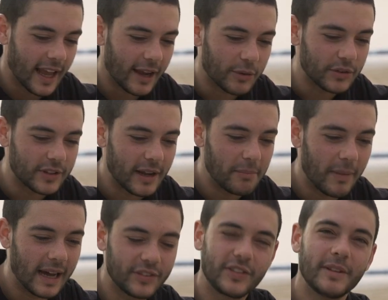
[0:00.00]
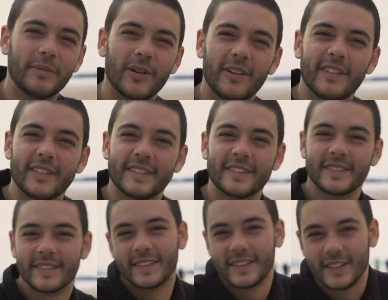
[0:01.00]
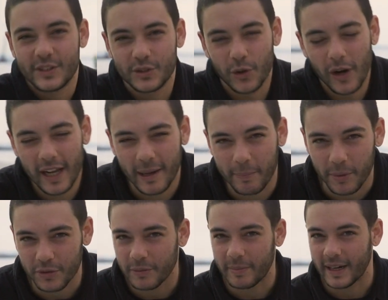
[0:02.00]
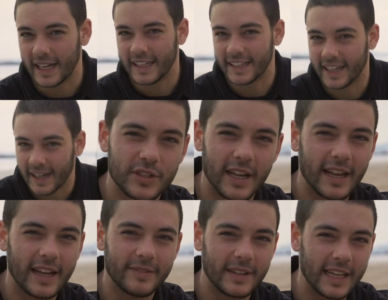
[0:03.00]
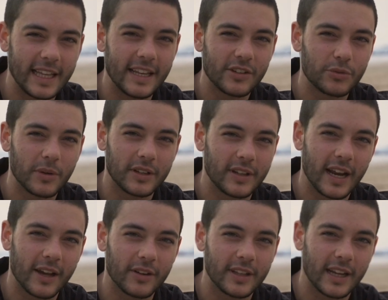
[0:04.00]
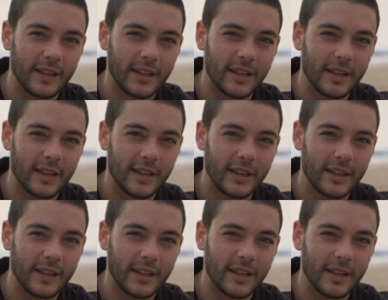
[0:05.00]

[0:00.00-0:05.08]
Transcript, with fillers: E questo è il massimo di sole che posso prendere. C'è il Guinness World Record a